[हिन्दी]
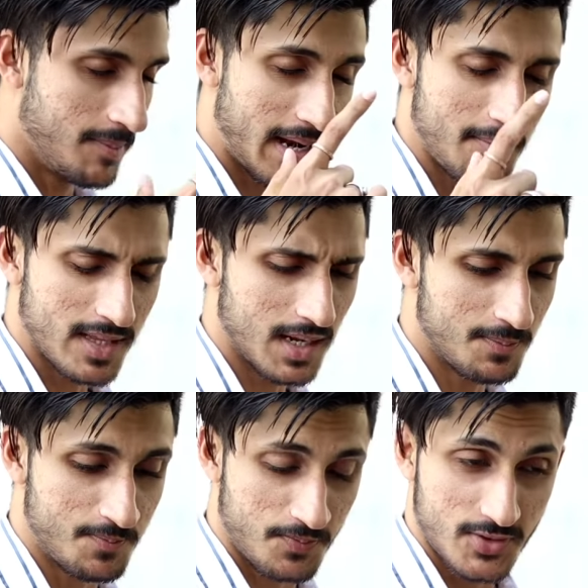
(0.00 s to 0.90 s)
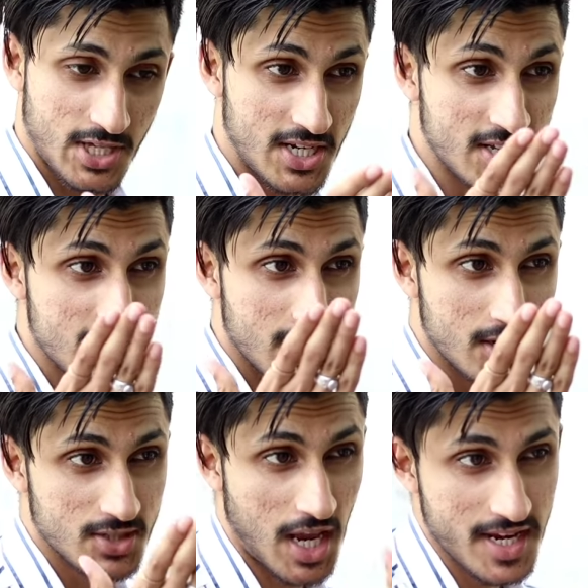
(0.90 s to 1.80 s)
मेरा मतलब तेरी
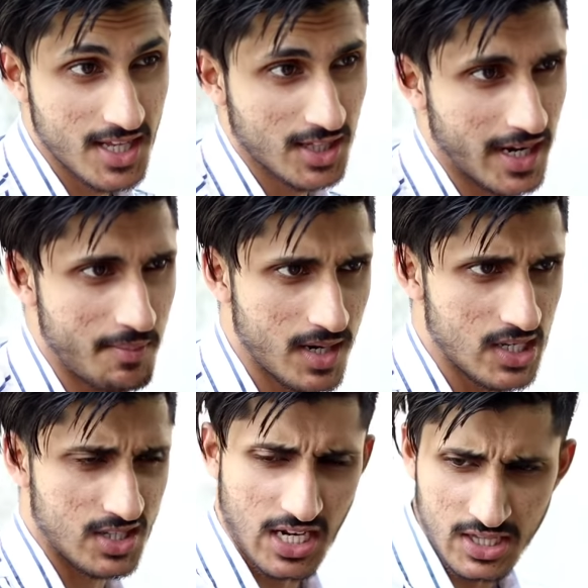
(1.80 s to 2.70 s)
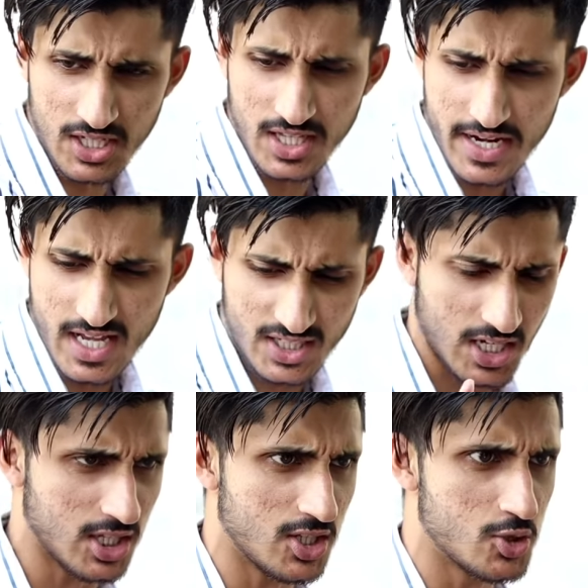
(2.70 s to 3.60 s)
इंसानियत कड़ा मर गई तना दिखता नहीं
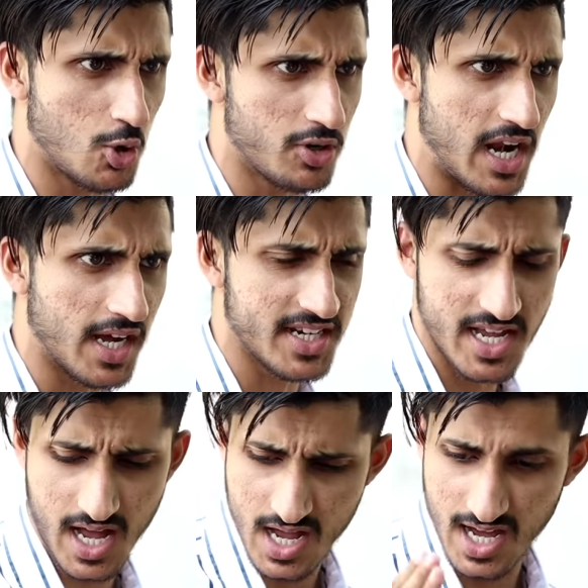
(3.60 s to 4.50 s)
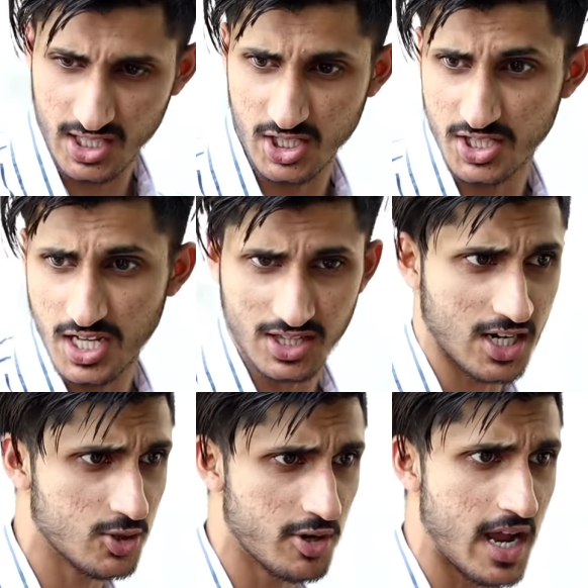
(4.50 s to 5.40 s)
इसका कितनी चोट लाग रही है और कितना
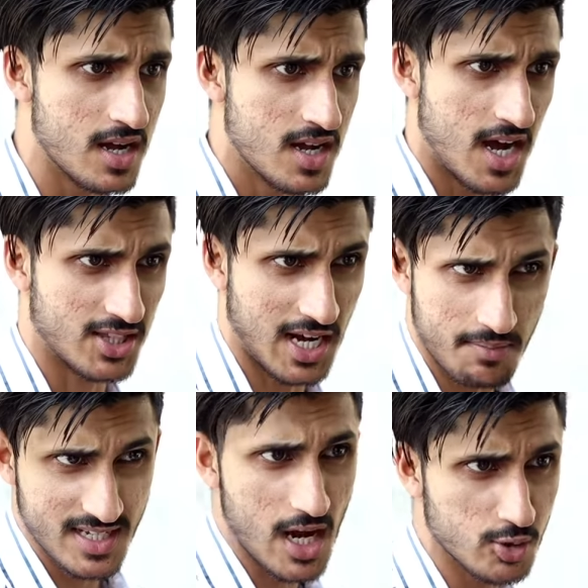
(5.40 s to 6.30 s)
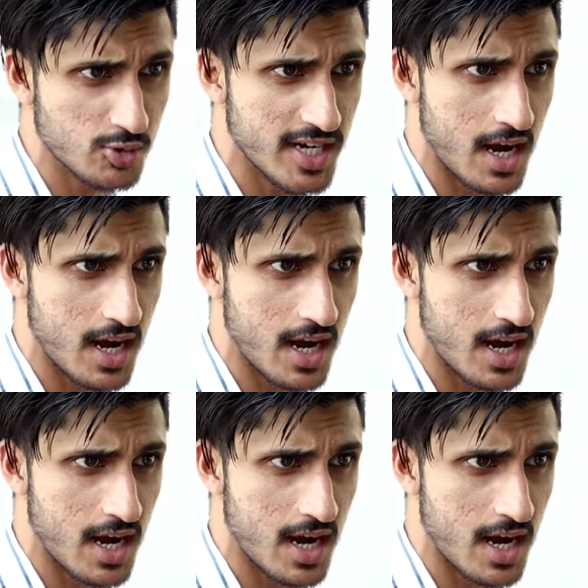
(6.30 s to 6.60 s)
दर्द हो रहा और तना मजाक सूझ